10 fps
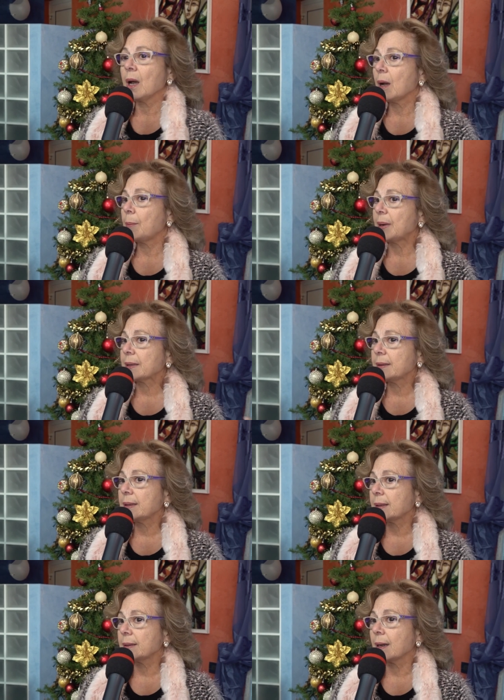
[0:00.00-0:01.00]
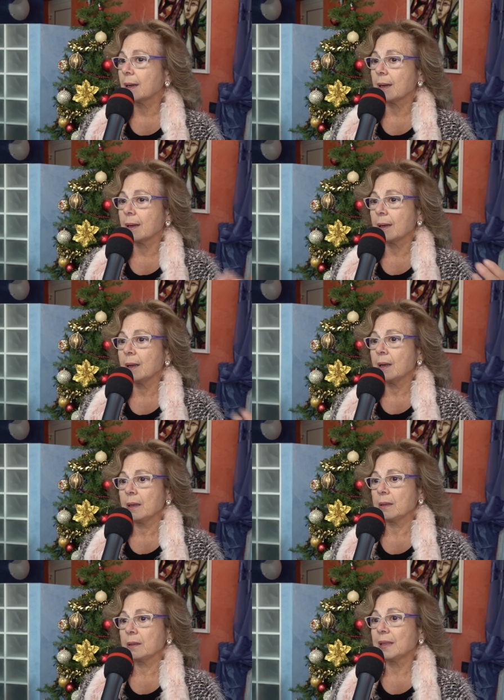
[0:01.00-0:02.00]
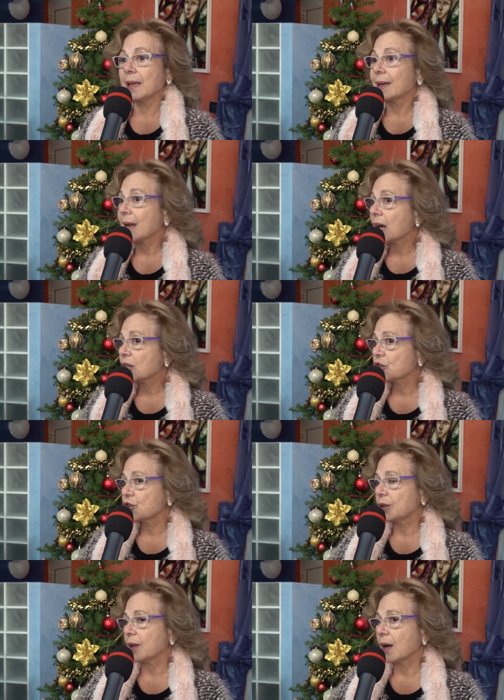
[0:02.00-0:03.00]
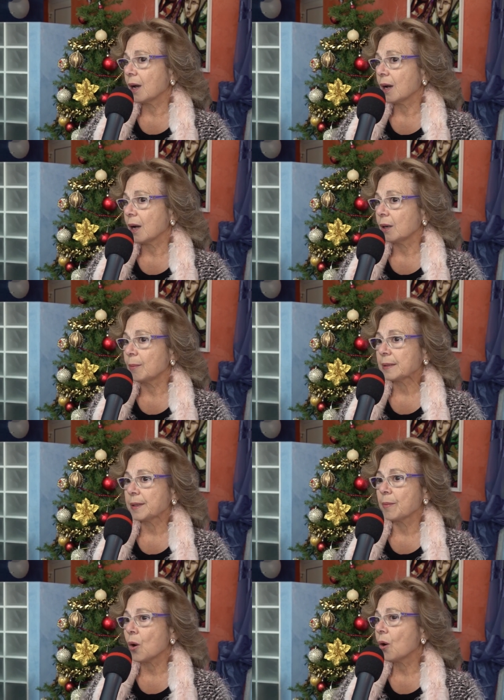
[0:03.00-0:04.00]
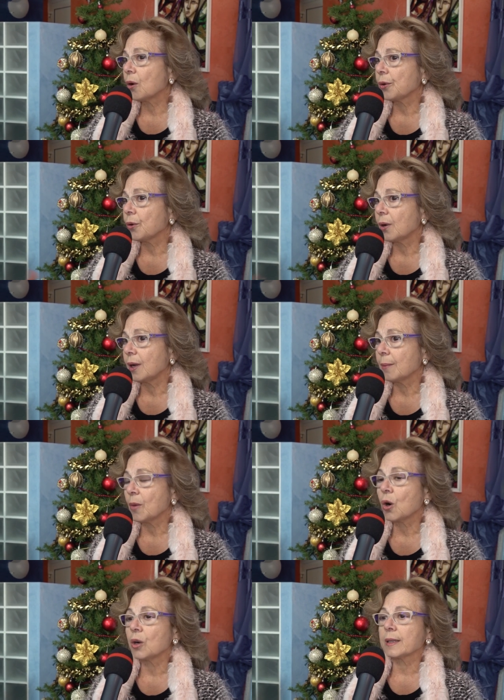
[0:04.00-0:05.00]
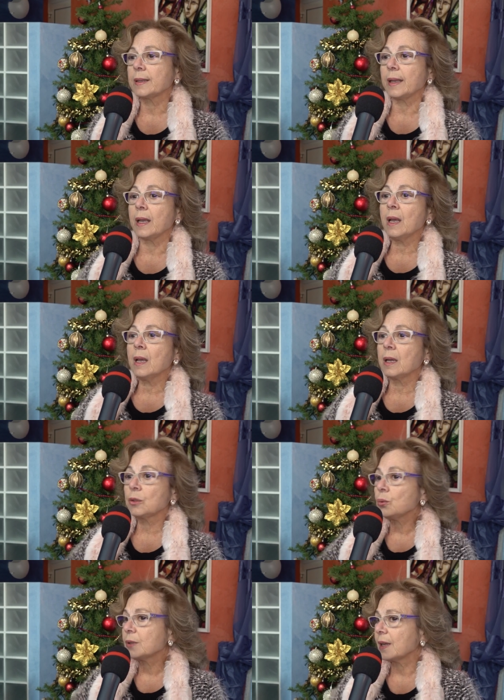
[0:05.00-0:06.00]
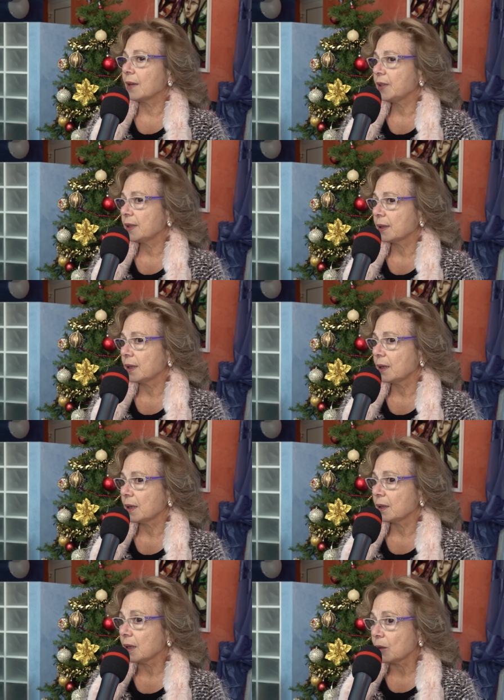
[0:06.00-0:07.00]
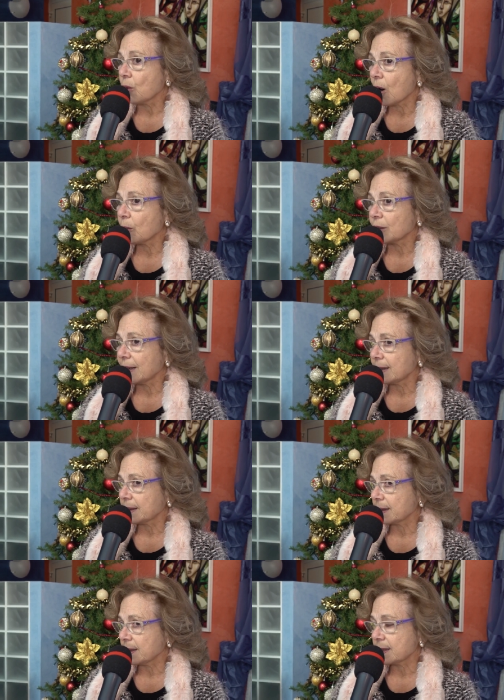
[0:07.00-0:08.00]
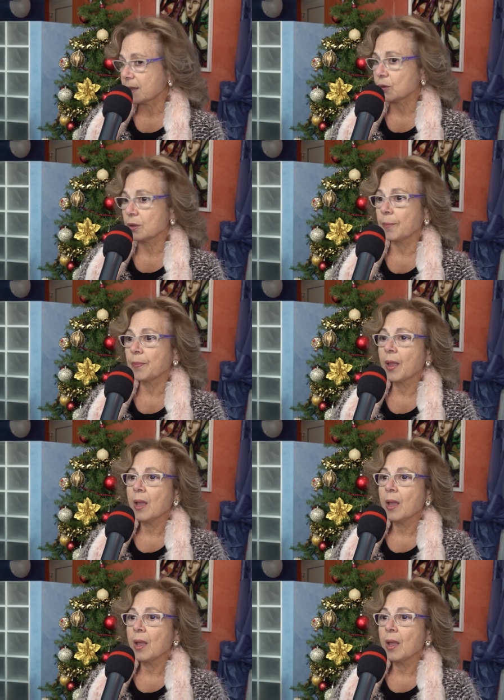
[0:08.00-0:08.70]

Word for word: a partire da eh, dalla nascita al matrimonio, alla morte, eh, tutta la vita del, dell'uomo nelle tradizioni.